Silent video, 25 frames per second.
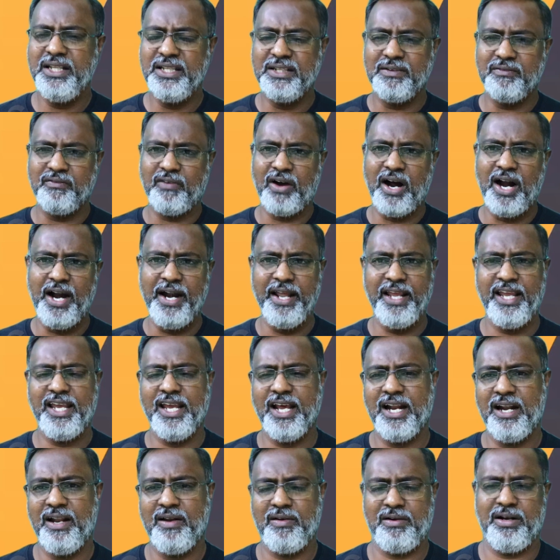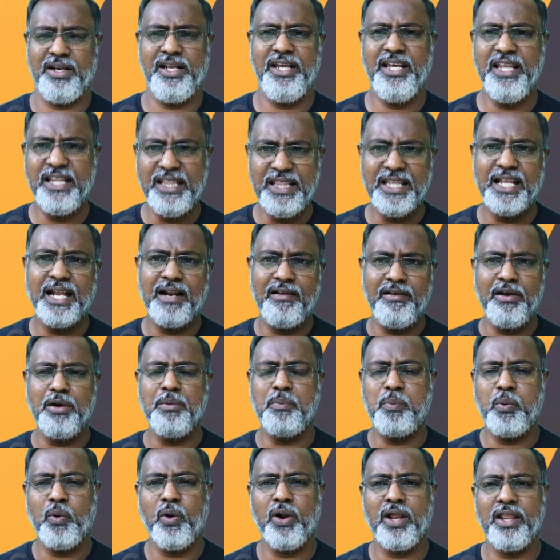இந்த வாடிக்கையாளர் இந்த
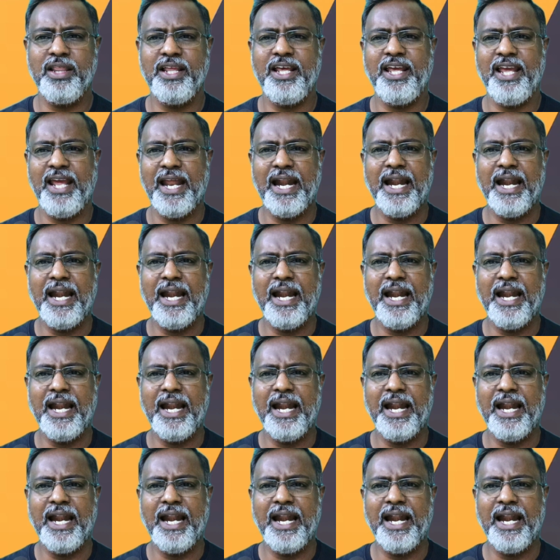அளவுக்கு போகிறதுக்கு